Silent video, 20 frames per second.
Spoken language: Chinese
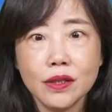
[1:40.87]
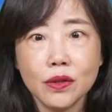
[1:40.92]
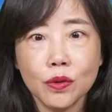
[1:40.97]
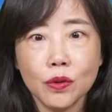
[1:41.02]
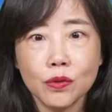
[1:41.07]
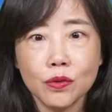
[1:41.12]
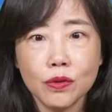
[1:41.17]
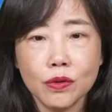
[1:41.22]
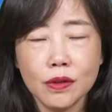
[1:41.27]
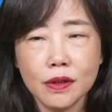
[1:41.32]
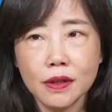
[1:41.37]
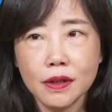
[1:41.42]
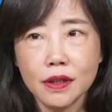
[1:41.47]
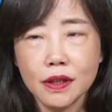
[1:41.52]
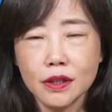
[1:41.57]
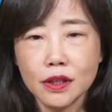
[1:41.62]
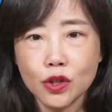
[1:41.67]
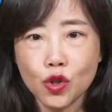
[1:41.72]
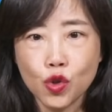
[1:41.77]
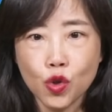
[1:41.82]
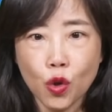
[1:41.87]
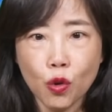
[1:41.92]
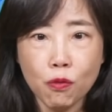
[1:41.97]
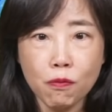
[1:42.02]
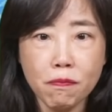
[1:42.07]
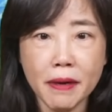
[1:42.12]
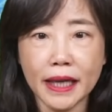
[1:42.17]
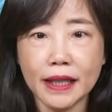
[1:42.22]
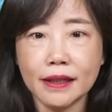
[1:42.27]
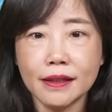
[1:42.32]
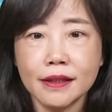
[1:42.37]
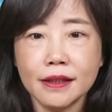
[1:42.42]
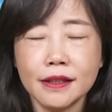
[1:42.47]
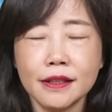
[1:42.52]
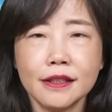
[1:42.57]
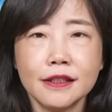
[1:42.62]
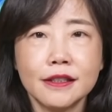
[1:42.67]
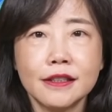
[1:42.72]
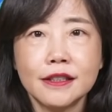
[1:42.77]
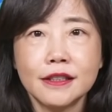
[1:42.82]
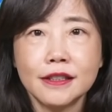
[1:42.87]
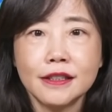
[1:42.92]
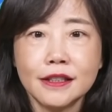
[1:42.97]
这种呃中美的